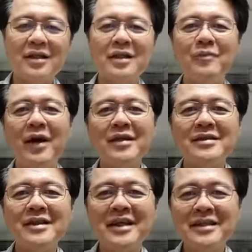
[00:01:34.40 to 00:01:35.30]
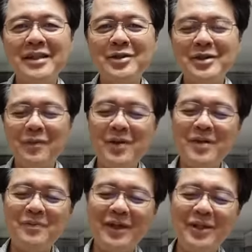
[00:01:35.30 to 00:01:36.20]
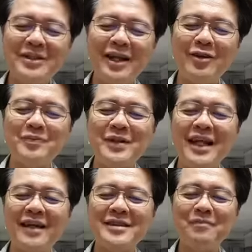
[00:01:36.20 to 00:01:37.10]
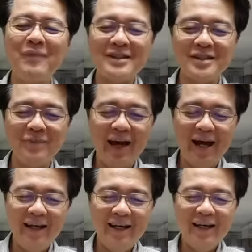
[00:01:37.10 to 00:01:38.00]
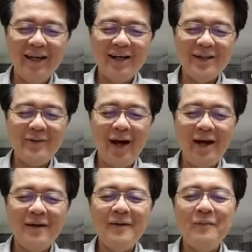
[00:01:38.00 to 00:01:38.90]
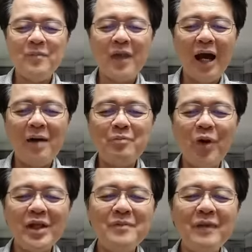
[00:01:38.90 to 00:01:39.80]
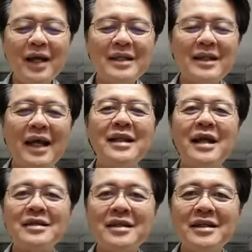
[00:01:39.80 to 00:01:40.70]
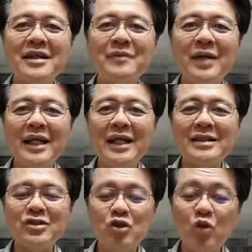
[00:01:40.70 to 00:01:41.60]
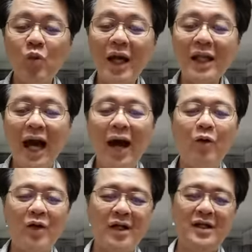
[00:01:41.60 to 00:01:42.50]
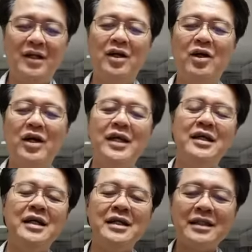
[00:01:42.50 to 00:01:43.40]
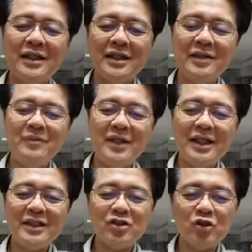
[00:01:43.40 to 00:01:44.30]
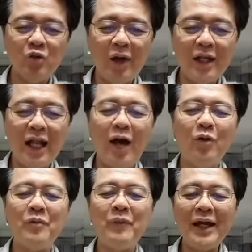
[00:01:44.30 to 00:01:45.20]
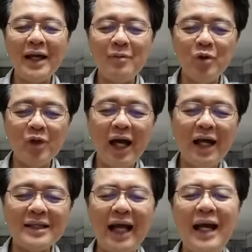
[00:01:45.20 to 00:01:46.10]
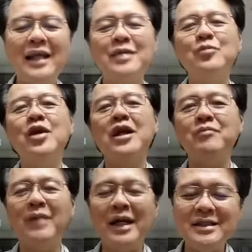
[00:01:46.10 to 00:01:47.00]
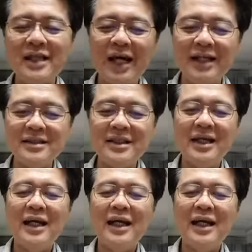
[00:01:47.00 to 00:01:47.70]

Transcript: di ba? Eh, dito sa Pilipinas, takot pa tayo sa pasma, di ba? Uh, pwede maghintay ng 30 minutes to 1 hour. Okay? 30 minutes to 1 hour. Pahinga muna, tanggalin mo na yung medyas,